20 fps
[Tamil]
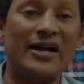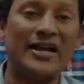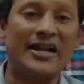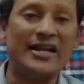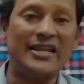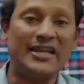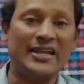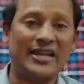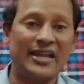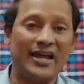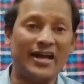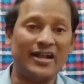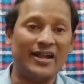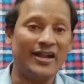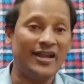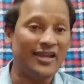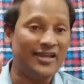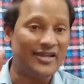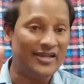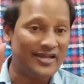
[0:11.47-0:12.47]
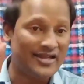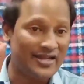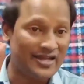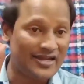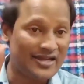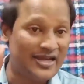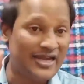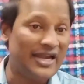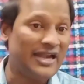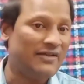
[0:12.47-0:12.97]
வாக்களிக்கிறார்களே என்ற
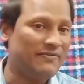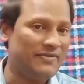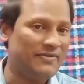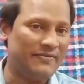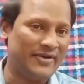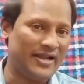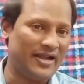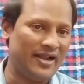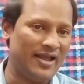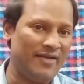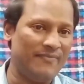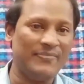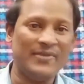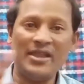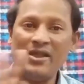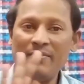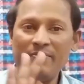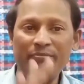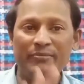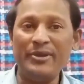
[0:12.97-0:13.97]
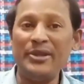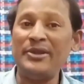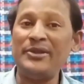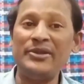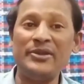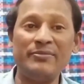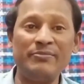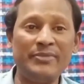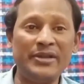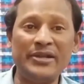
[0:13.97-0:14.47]
கேள்வி வரலாம்
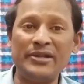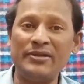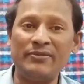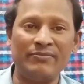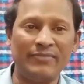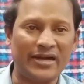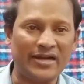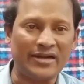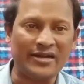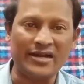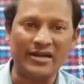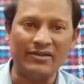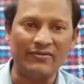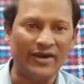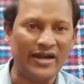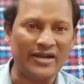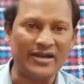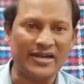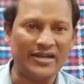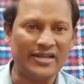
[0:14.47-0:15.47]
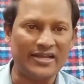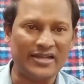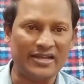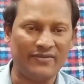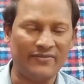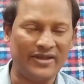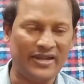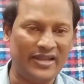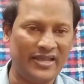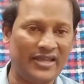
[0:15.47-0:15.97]
மீண்டும் மீண்டும் மக்கள்
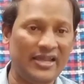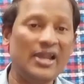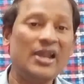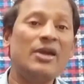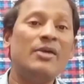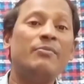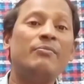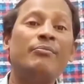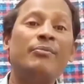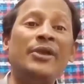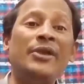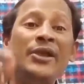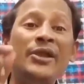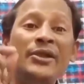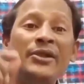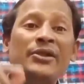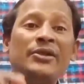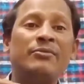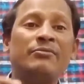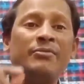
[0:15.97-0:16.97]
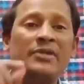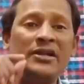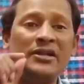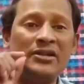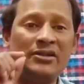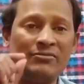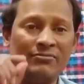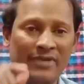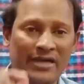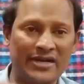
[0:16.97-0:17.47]
வாக்களிக்கவில்லை மீண்டும்
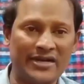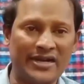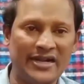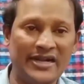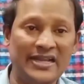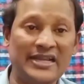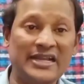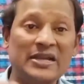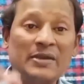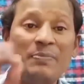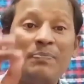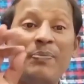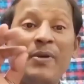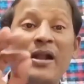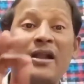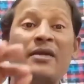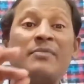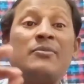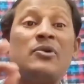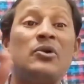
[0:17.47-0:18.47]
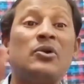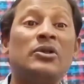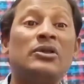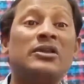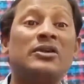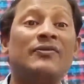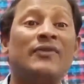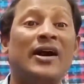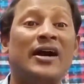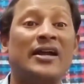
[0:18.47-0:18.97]
மீண்டும் மக்களுக்கு பணம்
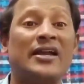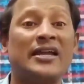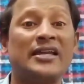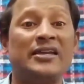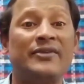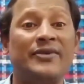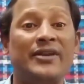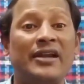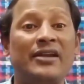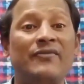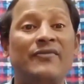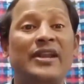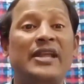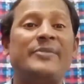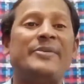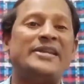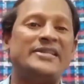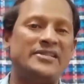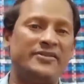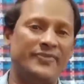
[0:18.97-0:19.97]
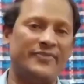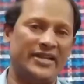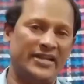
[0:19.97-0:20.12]
கொடுத்து வாக்கை இவர்கள் விலைவேசி